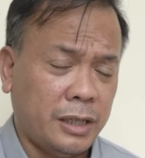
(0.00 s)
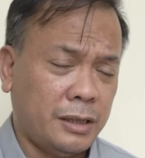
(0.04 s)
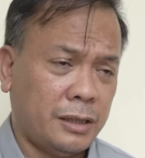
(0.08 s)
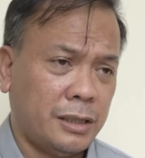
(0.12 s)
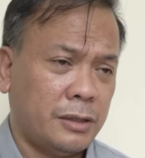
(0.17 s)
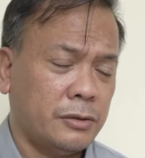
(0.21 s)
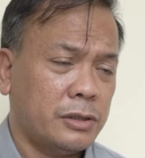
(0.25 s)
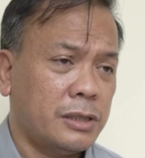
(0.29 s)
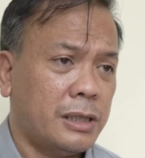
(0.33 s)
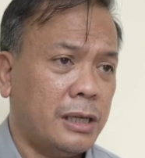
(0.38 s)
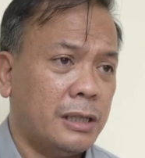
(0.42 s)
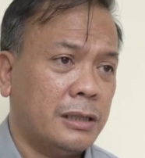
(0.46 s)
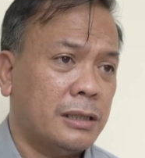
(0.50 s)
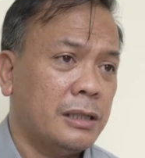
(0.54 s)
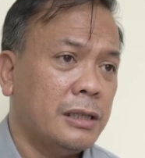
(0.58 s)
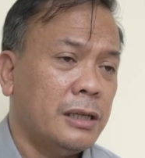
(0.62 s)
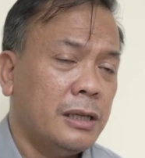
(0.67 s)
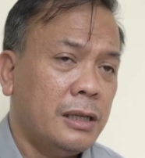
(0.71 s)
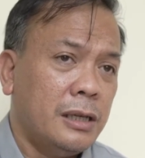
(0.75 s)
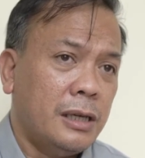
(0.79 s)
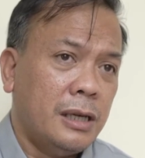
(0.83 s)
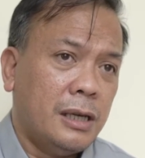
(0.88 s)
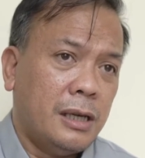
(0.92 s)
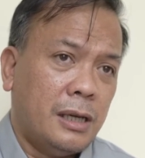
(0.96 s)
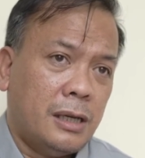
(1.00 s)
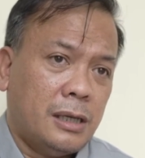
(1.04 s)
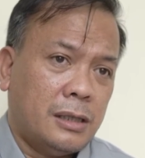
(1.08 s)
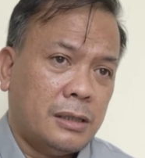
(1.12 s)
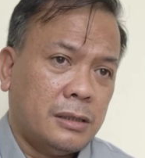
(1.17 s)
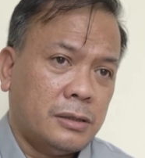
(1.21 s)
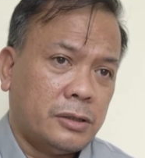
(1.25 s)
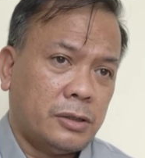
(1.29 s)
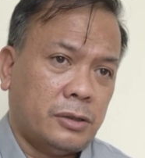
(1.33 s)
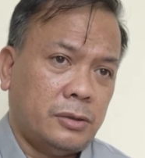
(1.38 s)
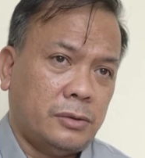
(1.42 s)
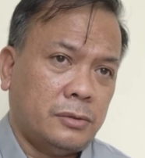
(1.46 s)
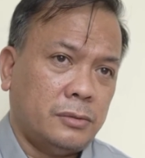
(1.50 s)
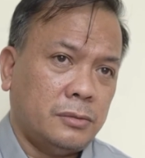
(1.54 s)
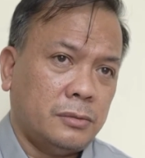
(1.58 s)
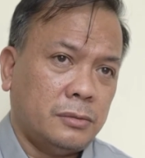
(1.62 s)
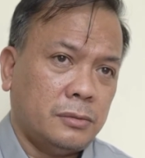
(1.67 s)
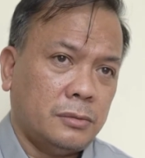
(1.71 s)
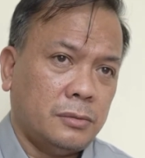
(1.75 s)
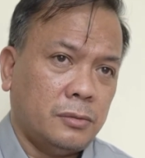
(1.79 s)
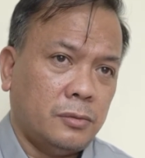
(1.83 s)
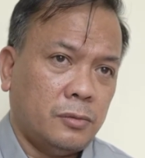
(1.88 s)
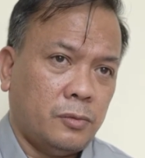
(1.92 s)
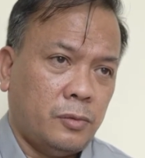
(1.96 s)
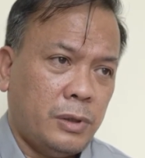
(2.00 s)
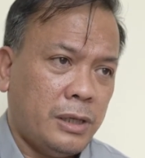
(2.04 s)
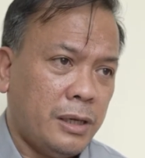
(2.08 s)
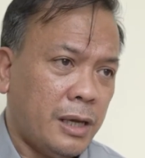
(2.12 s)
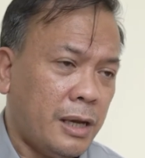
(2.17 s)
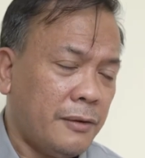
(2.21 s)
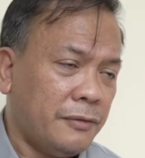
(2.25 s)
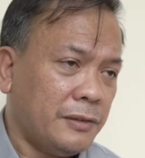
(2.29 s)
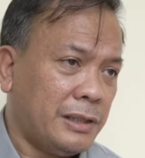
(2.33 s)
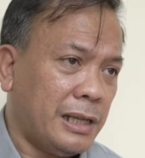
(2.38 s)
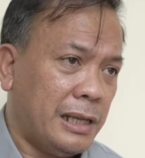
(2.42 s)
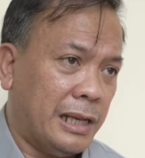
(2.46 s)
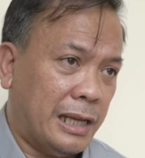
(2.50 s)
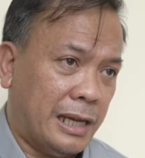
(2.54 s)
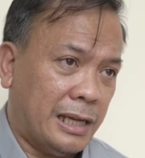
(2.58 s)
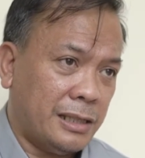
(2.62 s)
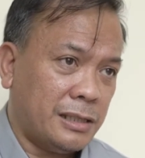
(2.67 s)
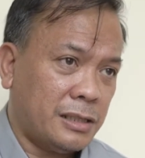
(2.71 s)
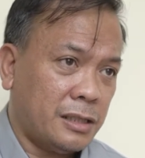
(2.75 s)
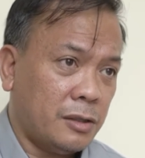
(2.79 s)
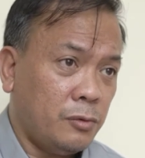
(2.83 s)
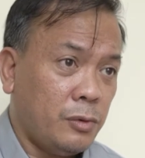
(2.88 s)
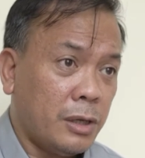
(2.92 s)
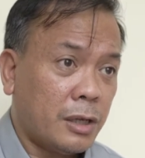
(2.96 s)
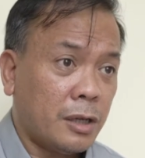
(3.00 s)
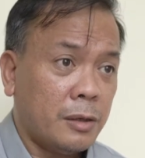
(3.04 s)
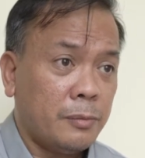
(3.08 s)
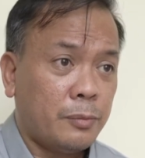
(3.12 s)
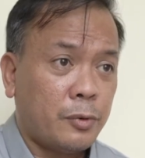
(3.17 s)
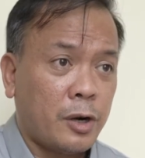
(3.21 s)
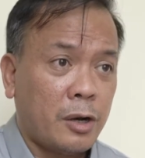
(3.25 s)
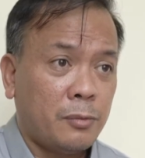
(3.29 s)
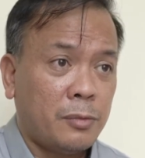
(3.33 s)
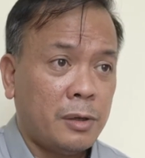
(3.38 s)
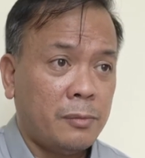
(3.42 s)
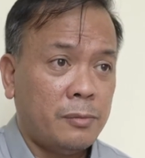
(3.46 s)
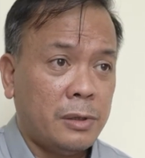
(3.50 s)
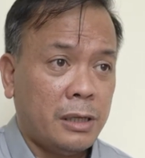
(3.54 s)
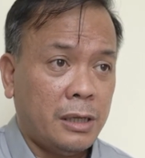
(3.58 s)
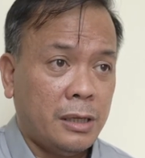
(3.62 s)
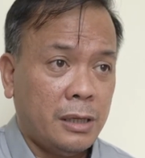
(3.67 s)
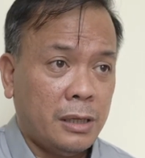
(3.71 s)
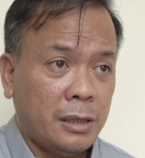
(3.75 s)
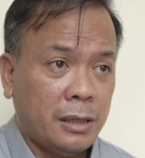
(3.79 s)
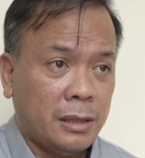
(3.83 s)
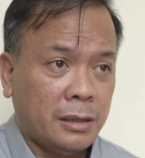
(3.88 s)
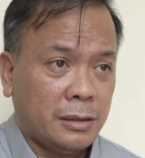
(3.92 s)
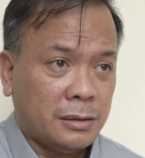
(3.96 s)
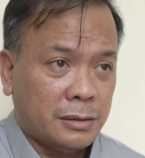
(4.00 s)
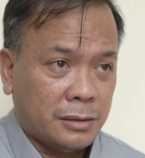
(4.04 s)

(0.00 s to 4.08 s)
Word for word: 8,000. So, we have the lands and we can probably